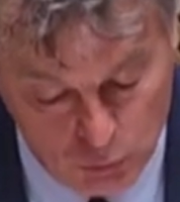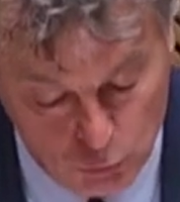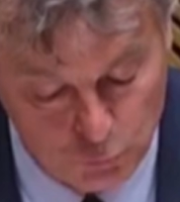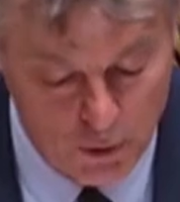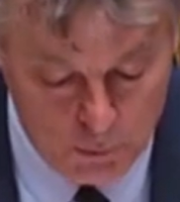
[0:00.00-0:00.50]

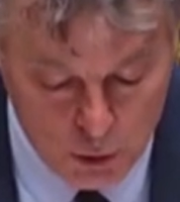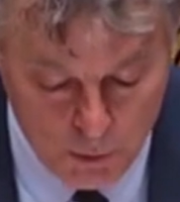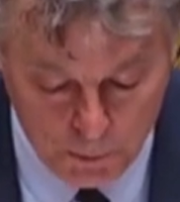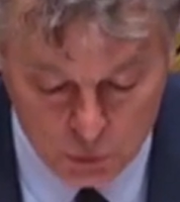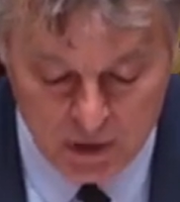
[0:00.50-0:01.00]
Nous formulons
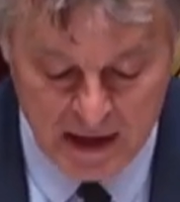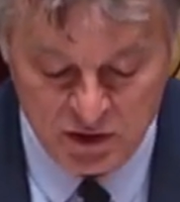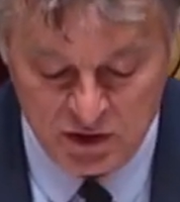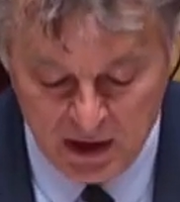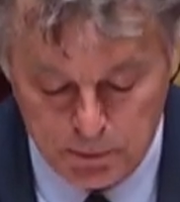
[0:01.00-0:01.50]
pour cela une
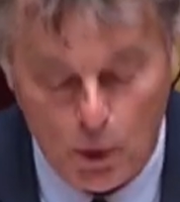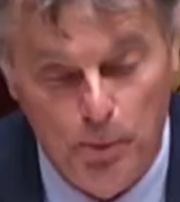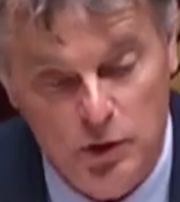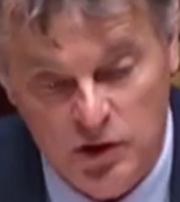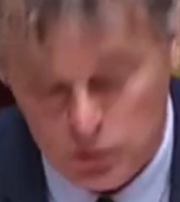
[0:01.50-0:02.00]
série de
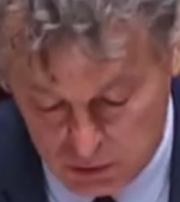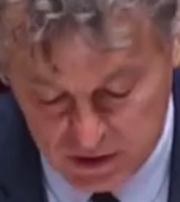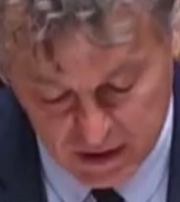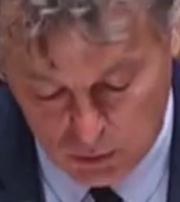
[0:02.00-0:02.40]
propositions très